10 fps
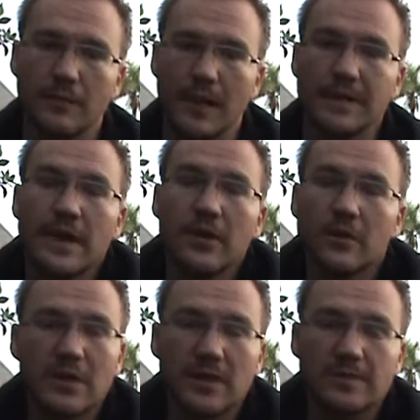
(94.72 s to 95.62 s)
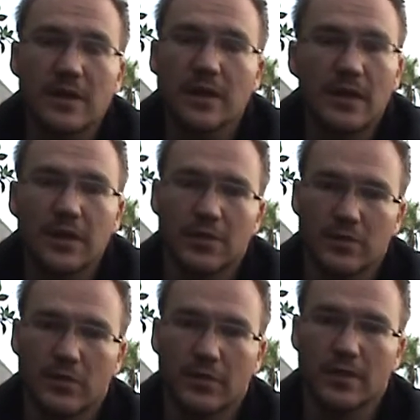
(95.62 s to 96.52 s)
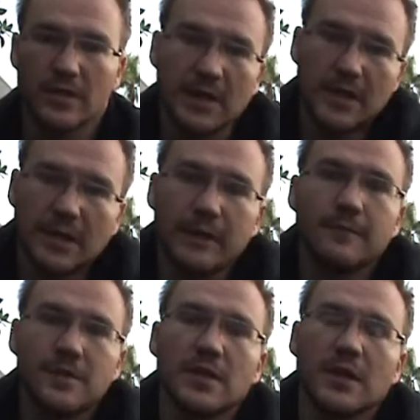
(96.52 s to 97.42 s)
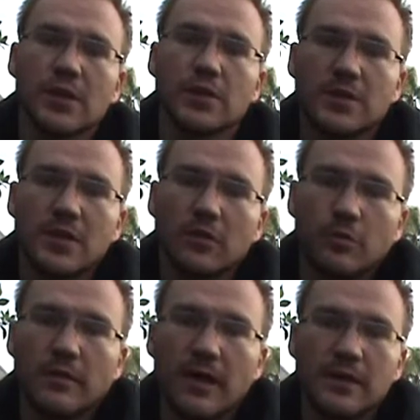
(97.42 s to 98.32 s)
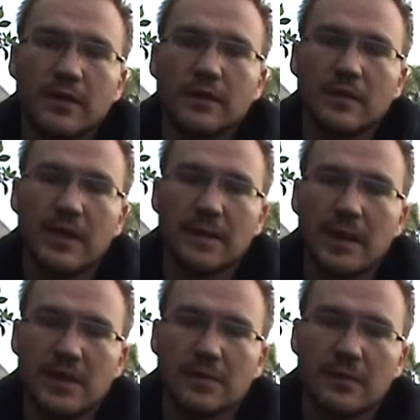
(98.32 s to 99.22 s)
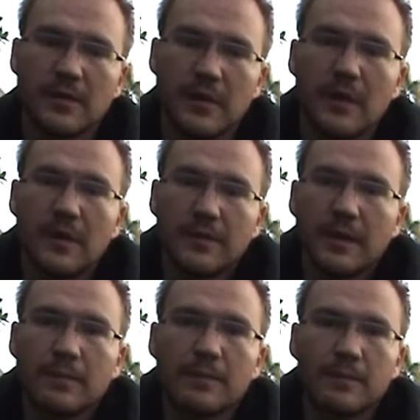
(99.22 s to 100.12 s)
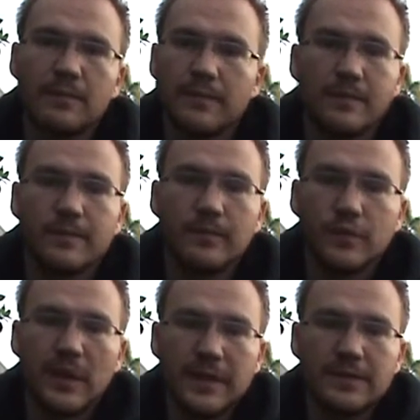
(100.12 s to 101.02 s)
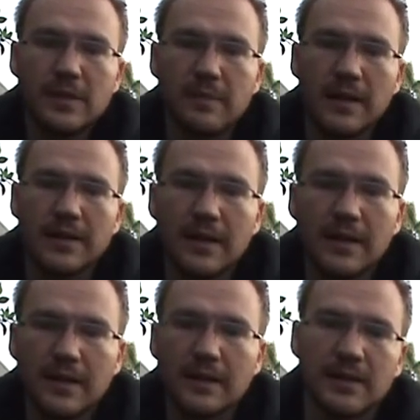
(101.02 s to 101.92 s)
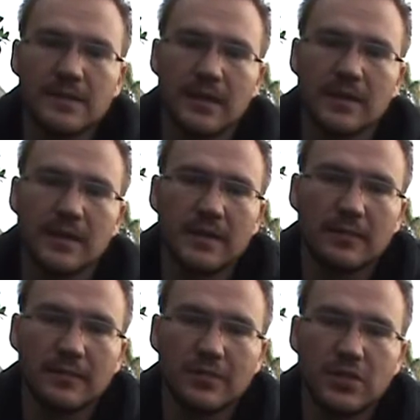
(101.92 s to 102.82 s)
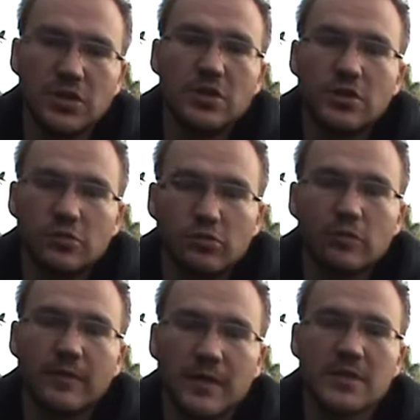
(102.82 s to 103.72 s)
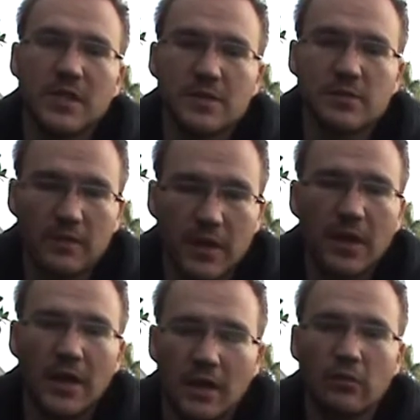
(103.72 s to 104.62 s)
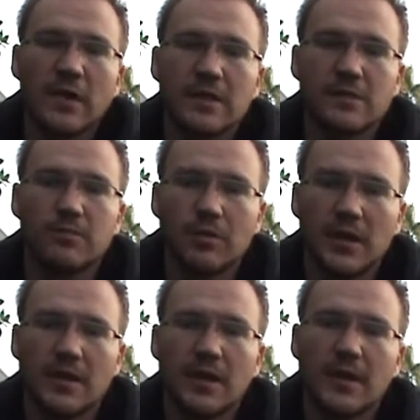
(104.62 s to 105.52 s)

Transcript: Надеюсь, это не психологическое у вас, а там физиологическое. Но бывает э, необходимо там удалить все бактерии изо рта, там, чистить зубы, в конце концов, гигиену надо соблюдать.